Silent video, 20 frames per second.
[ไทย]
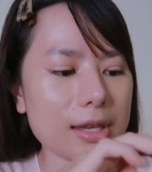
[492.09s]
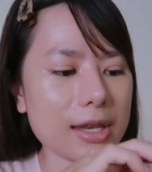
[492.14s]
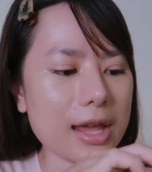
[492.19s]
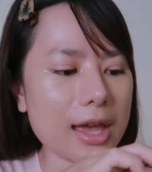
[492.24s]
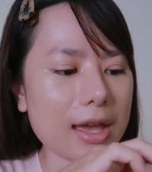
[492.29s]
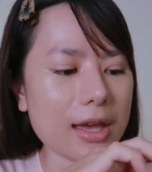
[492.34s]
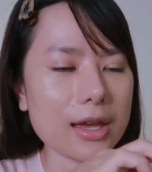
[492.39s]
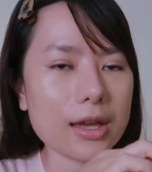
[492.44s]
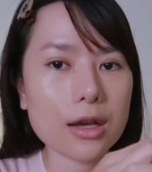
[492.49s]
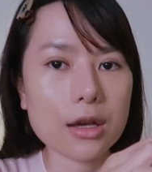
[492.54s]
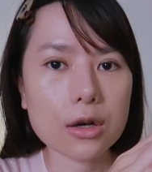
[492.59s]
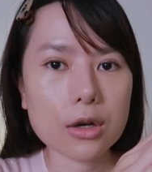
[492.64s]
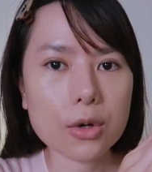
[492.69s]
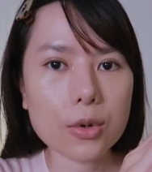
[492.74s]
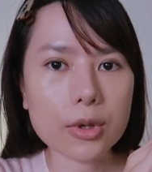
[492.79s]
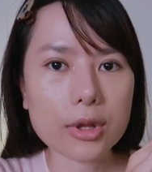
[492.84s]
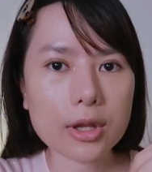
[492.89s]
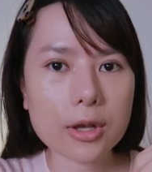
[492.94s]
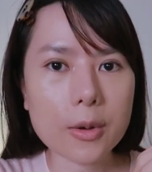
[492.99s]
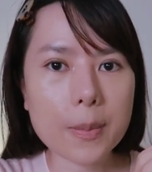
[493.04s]
เนี่ย
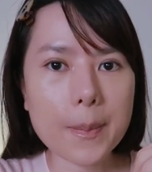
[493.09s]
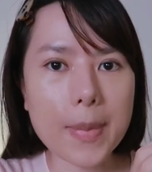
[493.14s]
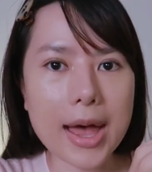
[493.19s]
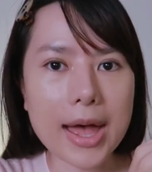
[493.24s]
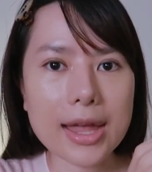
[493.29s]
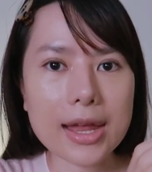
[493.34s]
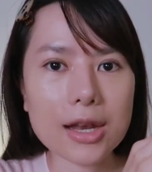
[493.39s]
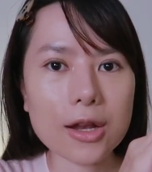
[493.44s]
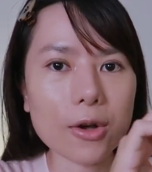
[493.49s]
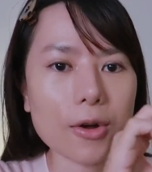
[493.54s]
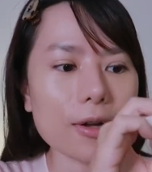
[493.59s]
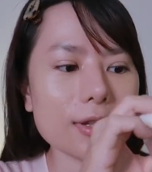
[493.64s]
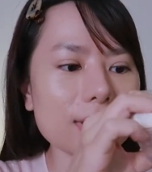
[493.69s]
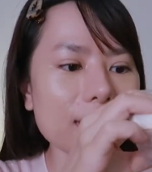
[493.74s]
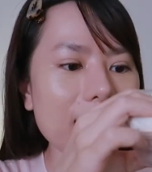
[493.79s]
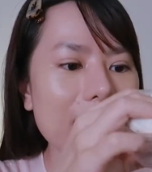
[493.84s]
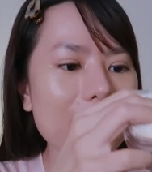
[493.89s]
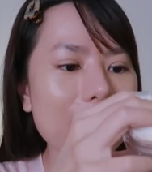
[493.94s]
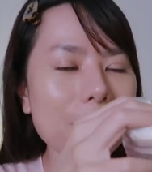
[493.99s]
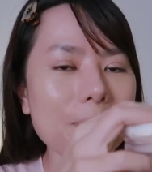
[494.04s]
กดเข้าไปแล้วก็
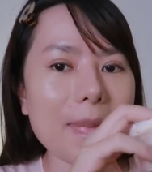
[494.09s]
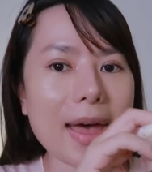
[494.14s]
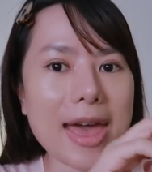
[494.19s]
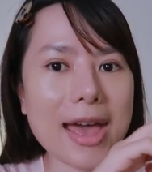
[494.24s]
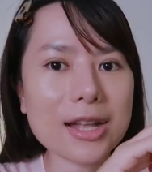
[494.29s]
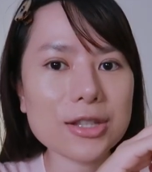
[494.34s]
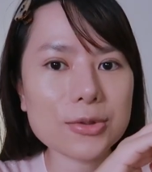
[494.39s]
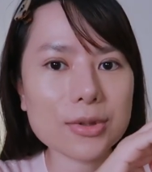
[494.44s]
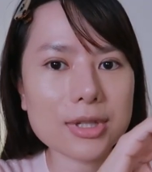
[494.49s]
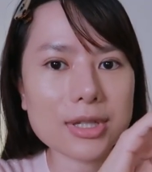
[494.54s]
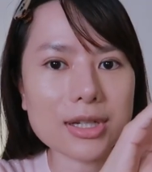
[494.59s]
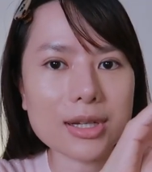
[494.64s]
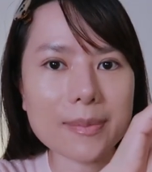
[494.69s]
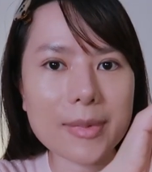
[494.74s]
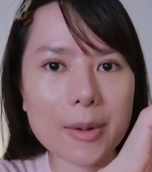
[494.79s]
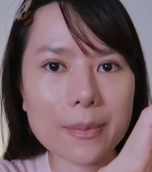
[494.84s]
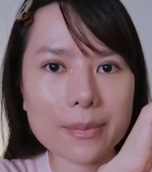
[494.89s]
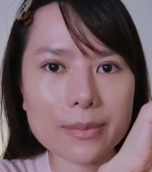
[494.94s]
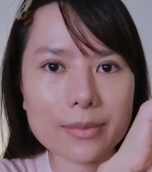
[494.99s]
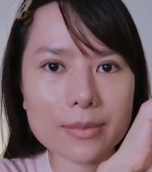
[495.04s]
จะได้แป้งจนถึง
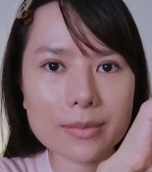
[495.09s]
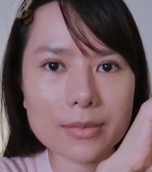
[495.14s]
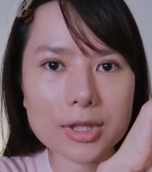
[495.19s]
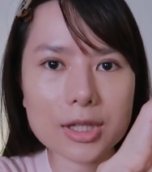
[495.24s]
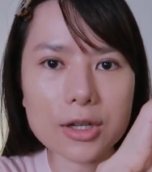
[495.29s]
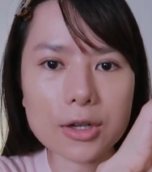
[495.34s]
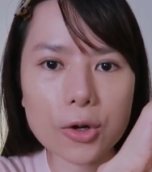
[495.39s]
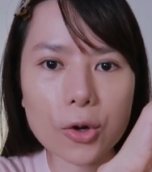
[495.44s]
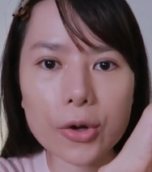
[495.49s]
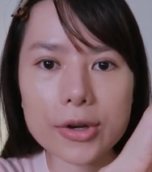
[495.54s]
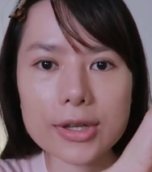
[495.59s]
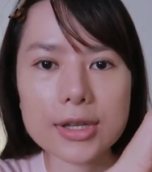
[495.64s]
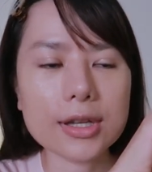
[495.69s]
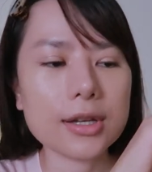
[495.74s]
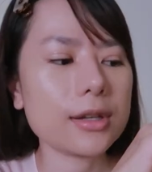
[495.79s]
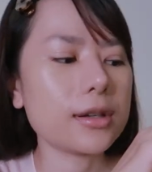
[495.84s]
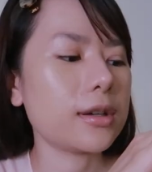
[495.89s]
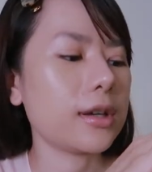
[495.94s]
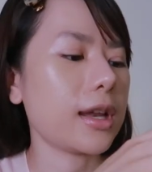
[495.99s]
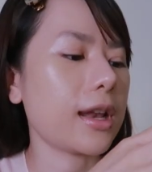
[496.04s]
แบบถึงก้น
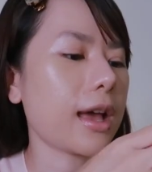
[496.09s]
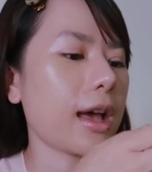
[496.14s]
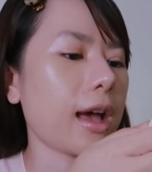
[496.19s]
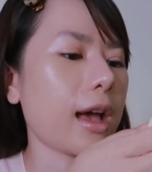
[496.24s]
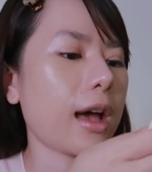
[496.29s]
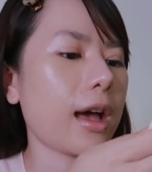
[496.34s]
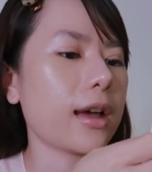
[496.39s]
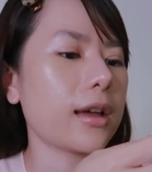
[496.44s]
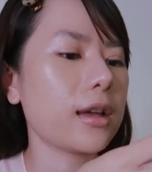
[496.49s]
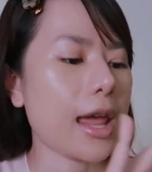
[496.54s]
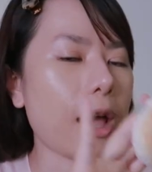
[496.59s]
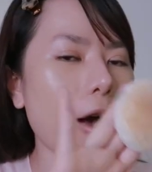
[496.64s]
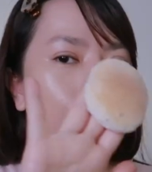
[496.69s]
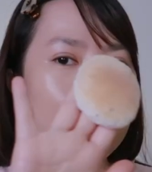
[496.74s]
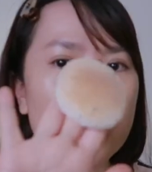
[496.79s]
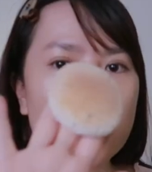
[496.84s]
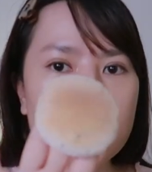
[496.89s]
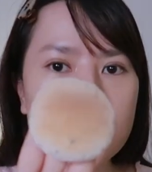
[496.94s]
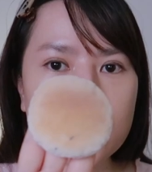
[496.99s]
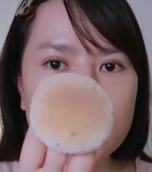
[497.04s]
นี้เลยนะคะแล้ว
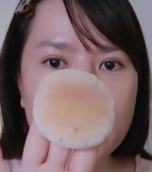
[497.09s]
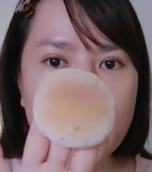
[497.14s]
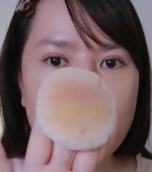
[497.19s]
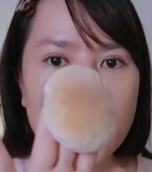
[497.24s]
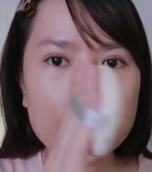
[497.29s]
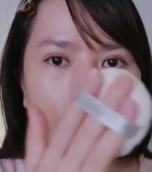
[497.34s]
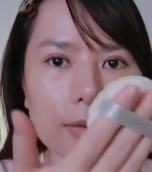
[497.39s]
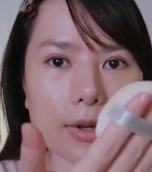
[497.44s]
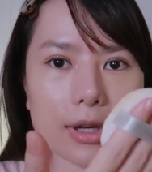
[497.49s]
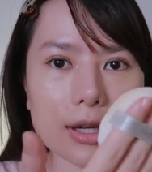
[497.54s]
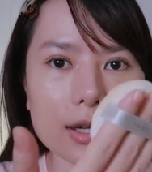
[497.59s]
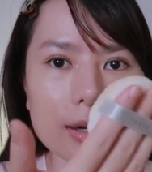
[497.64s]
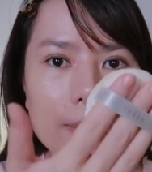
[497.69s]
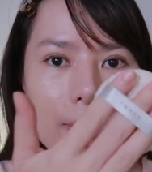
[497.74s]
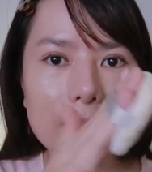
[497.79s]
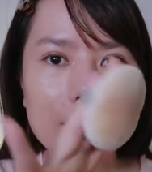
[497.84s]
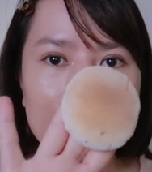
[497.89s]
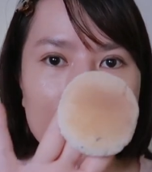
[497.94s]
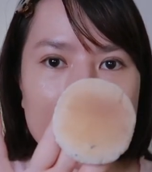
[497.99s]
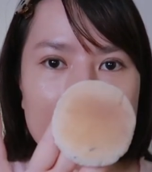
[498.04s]
พัฟคือ
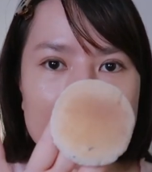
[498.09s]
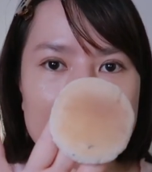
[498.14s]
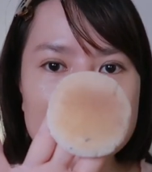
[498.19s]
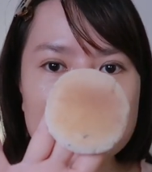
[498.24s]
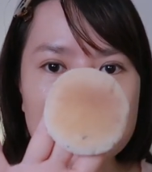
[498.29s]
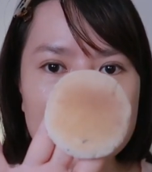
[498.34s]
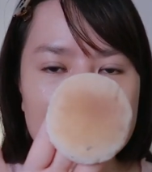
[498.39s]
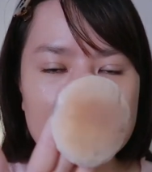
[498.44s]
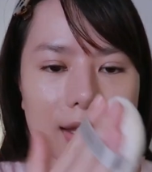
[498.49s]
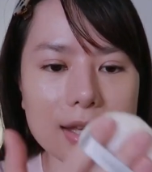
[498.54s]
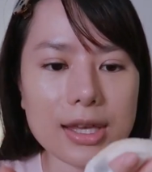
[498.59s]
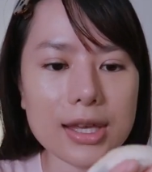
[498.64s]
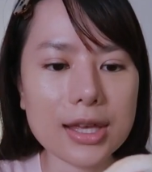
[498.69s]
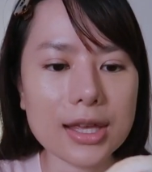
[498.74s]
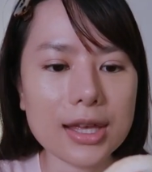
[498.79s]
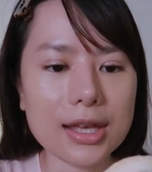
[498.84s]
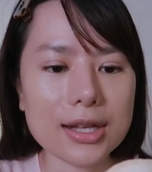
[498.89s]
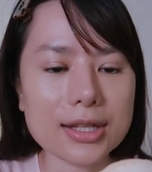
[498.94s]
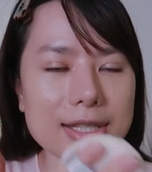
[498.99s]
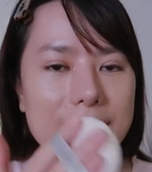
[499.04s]
มันเป็นสิ่งที่
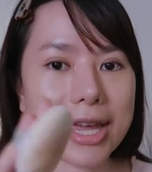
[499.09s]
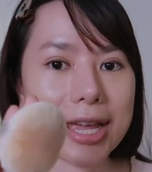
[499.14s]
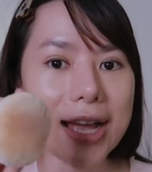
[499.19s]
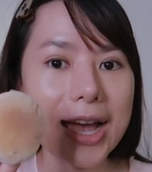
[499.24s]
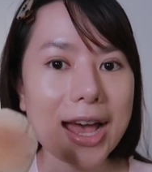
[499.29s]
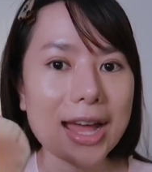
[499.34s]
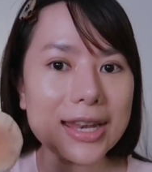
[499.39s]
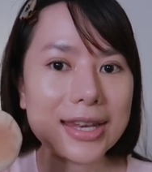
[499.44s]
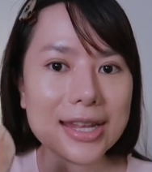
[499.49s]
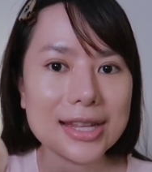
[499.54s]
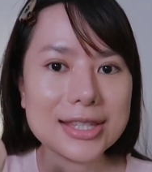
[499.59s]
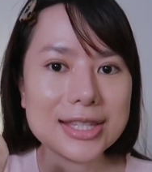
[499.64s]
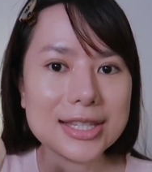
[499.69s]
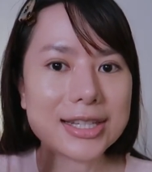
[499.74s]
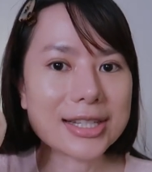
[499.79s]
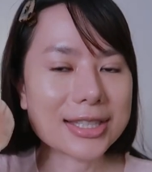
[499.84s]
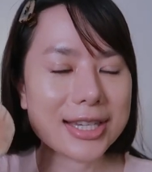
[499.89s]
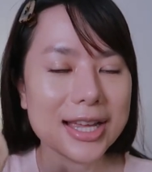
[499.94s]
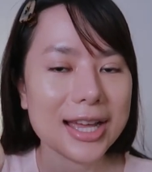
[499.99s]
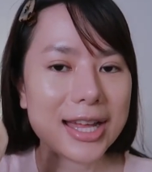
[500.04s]
ใช้งานได้จริ
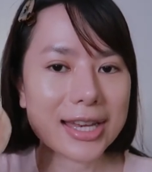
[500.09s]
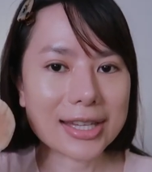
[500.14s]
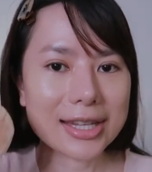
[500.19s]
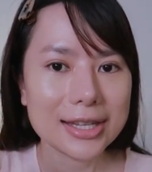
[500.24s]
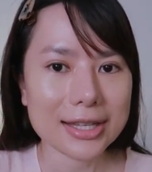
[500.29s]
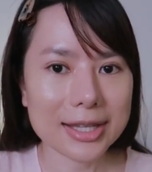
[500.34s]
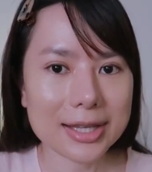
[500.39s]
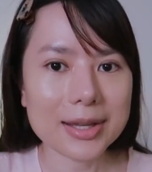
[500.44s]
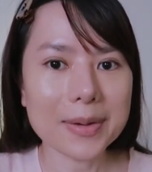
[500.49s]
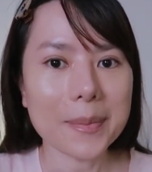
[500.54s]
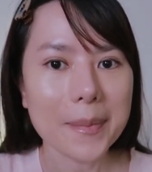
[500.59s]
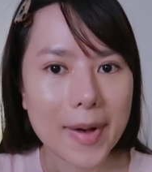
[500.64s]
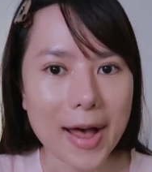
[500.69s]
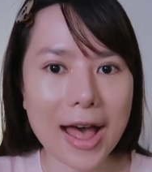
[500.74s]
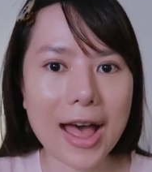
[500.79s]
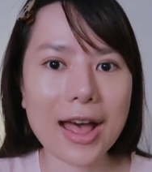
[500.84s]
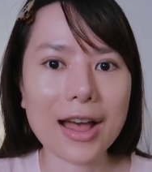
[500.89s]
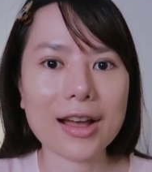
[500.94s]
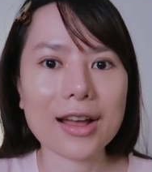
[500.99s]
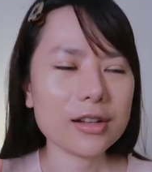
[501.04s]
งใช้งานได้ดี
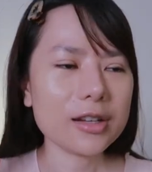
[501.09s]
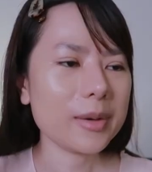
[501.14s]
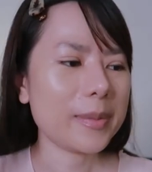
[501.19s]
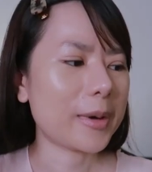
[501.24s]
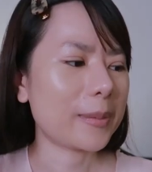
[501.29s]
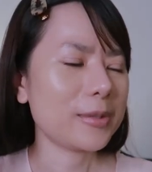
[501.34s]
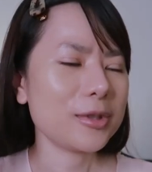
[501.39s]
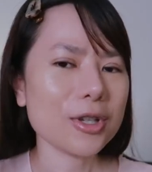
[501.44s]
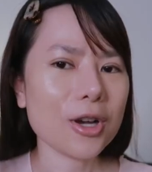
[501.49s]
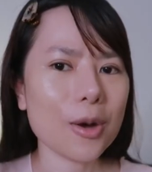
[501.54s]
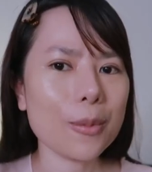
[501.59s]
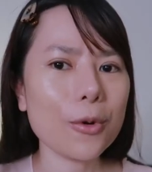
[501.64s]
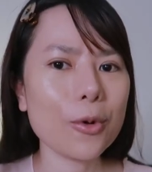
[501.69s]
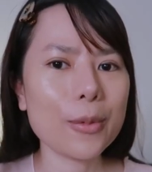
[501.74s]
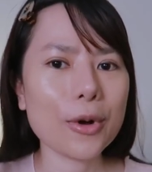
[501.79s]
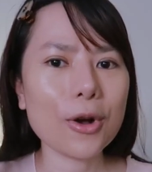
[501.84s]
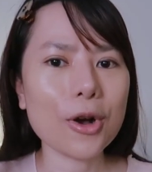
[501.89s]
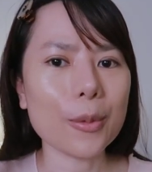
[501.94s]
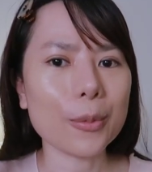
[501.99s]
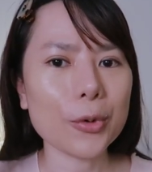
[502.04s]
มากก็คือแบบชอบอง
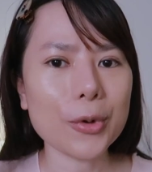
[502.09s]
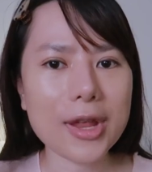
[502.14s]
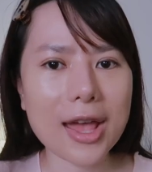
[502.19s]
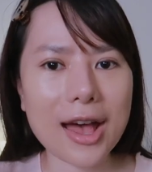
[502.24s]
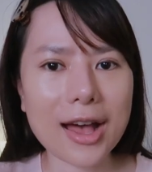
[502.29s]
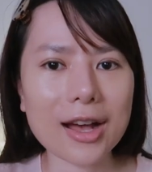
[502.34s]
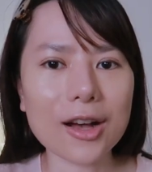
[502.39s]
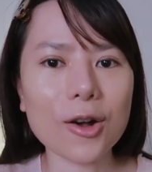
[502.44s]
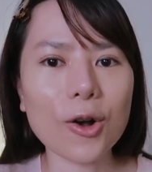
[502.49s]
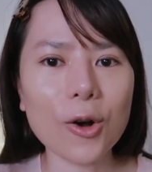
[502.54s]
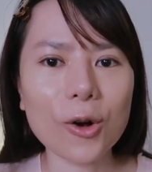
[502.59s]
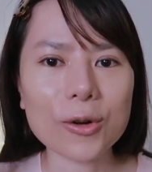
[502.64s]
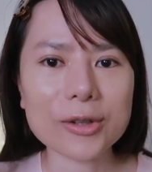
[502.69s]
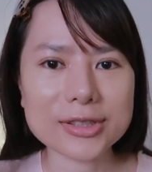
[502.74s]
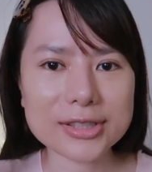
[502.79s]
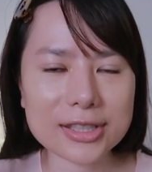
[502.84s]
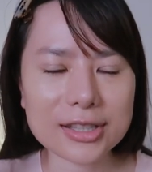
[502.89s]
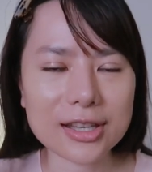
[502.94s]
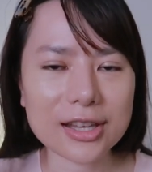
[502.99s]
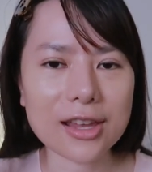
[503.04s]
ค์ประกอบทุกอย่างของ
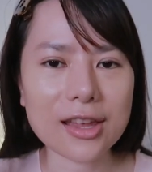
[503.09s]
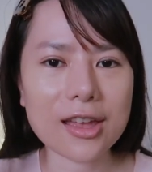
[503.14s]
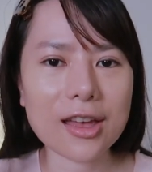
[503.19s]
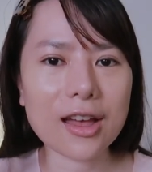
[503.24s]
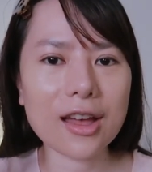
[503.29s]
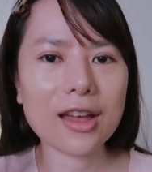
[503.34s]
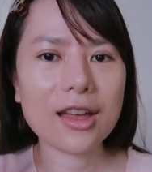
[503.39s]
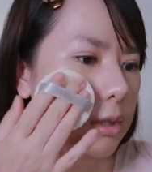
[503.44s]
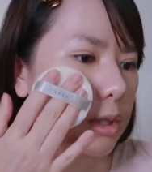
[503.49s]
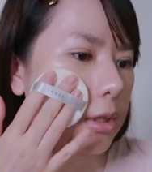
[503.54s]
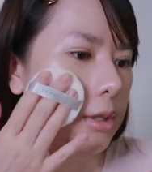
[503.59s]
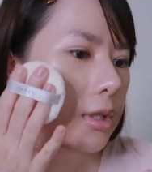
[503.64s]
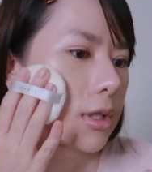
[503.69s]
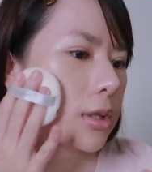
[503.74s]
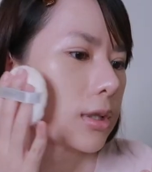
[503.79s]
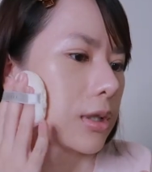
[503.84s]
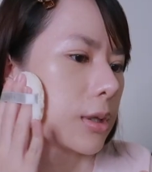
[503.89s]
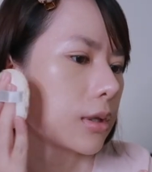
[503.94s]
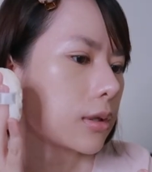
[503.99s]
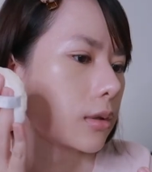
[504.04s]
สิ่งนี้อะเซ็ต
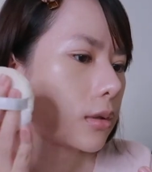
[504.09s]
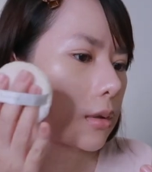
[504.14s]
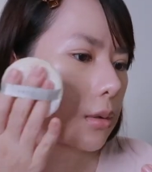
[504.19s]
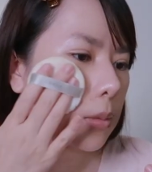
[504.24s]
เซ็ต